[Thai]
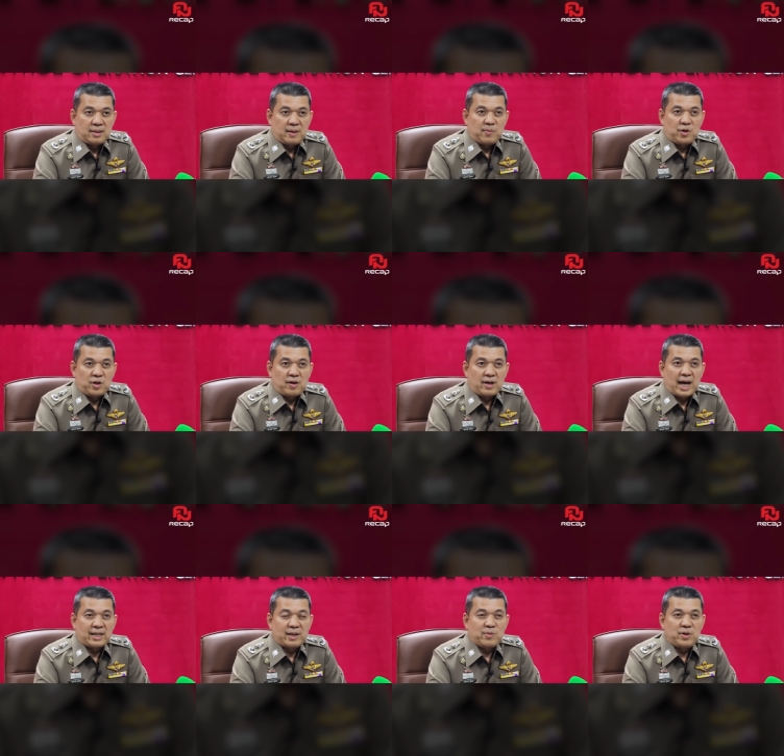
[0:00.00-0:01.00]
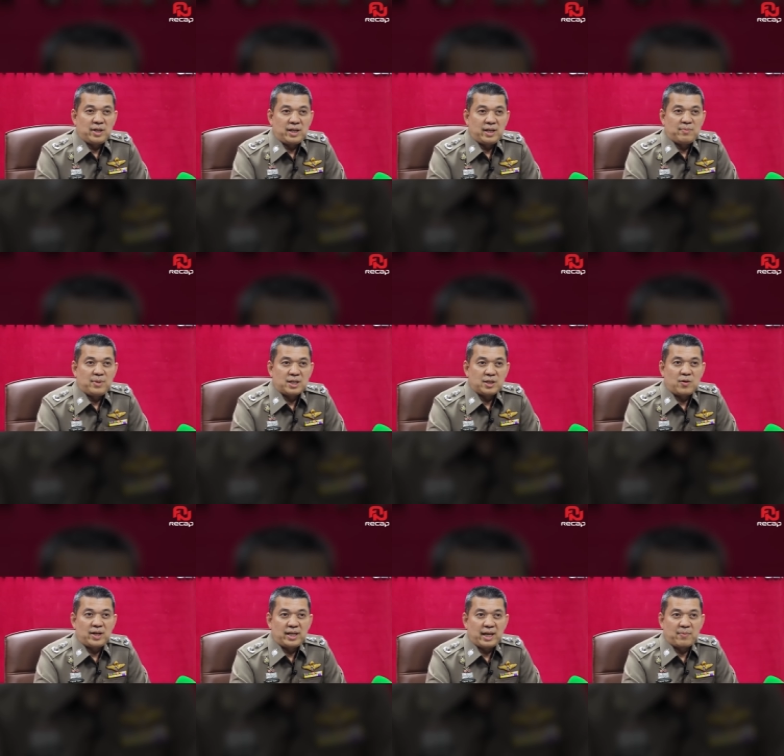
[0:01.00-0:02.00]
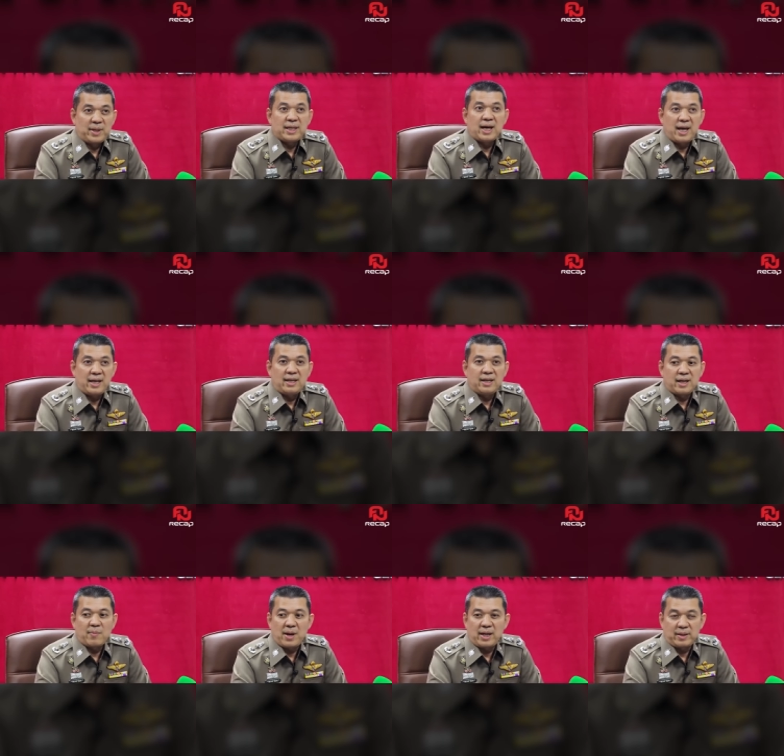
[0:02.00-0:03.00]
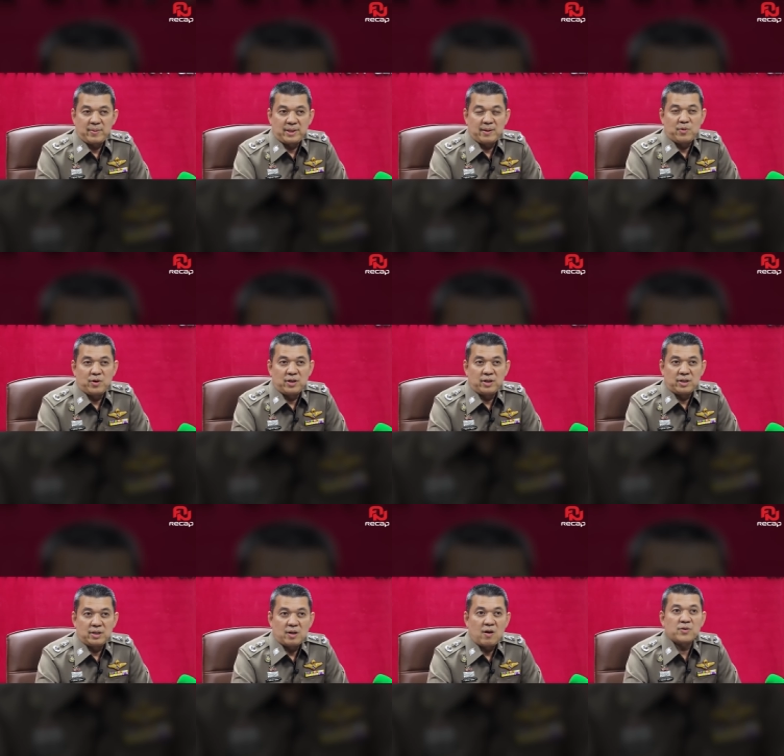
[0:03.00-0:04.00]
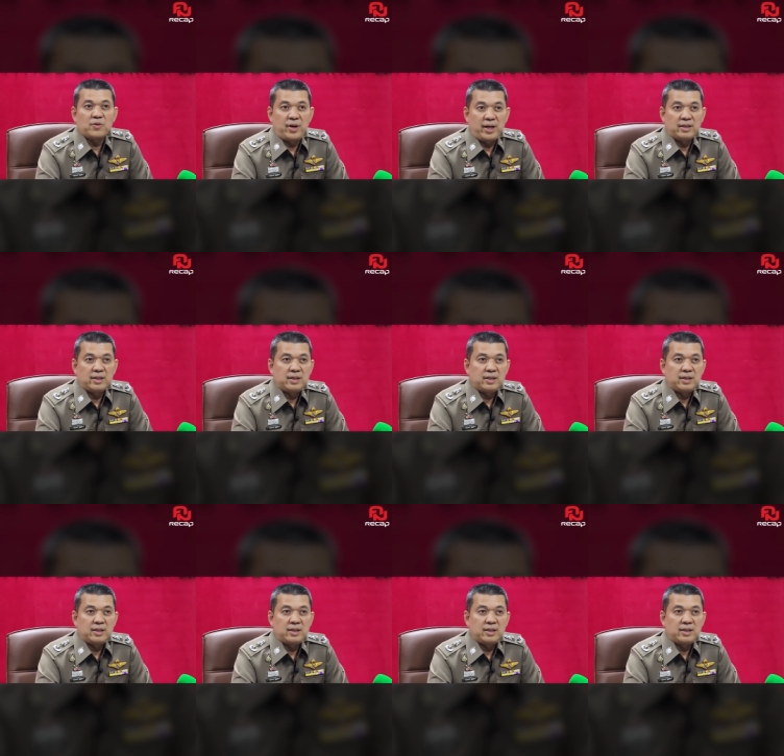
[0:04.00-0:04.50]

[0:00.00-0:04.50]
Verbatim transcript: ตำรวจของการจันทบุรีในเบื้องต้นเนี่ยยังไม่ใช่นะครับ อาจจะเป็นตำรวจนอกหน่วย